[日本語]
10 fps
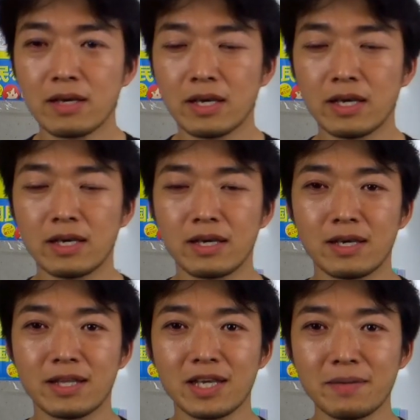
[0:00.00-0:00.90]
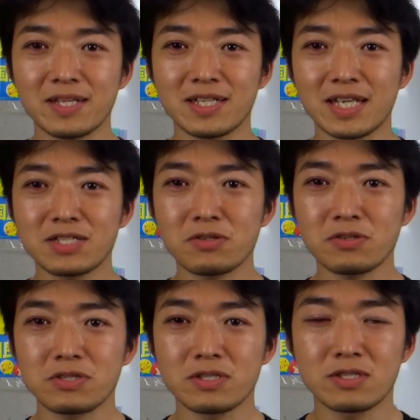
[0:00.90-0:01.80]
えー、できればですね、ちょっと
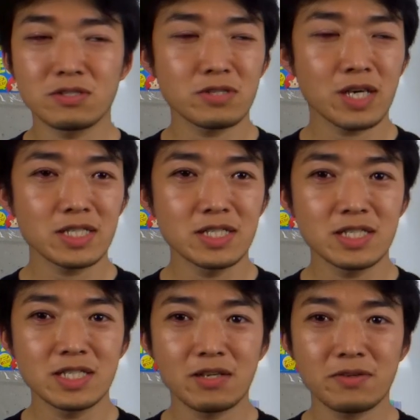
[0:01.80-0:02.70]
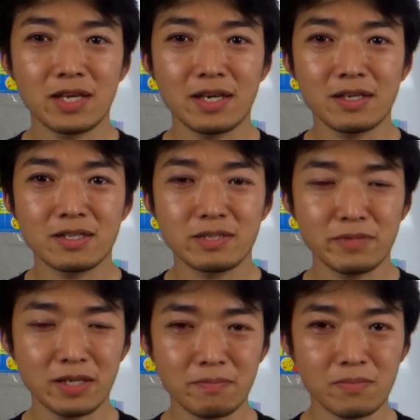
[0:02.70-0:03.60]
じゅうはちにちなので、すいま
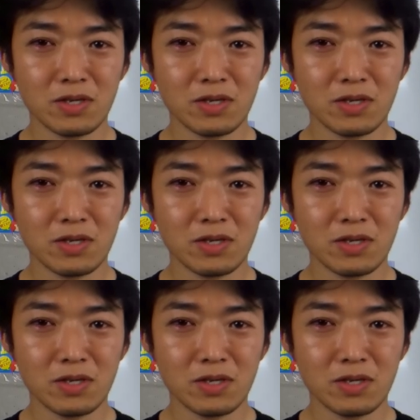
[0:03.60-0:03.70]
せん、